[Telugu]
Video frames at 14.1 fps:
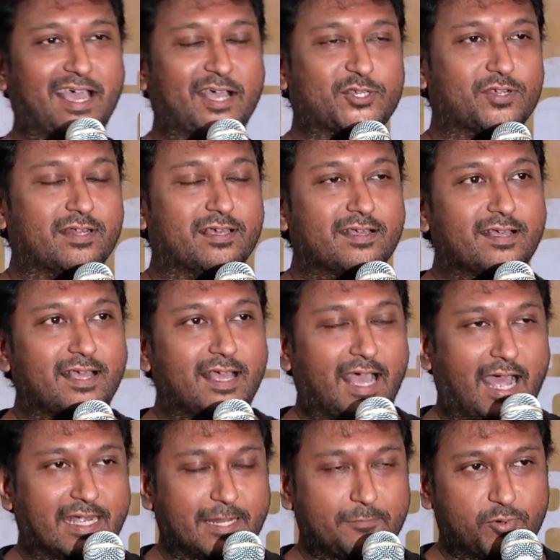యాక్చువల్లీ
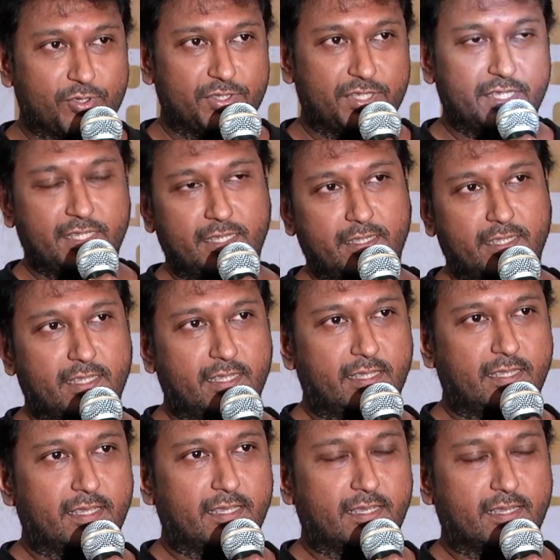అంటే ఇప్పుడు ఈ
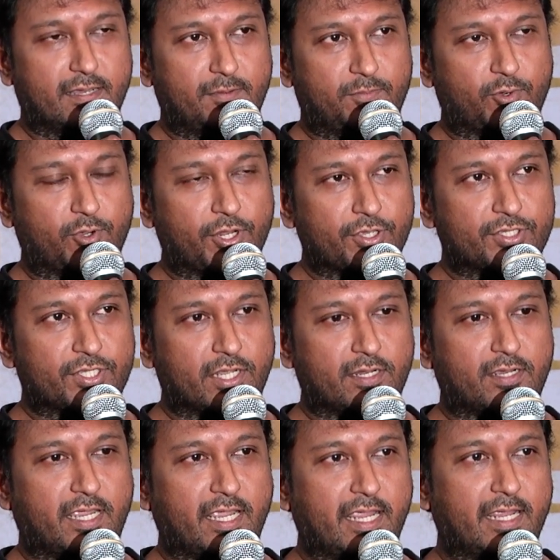
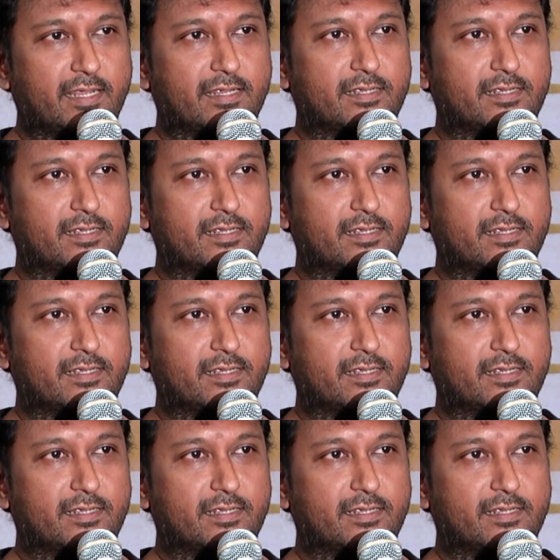ప్రొడ్యూసర్కి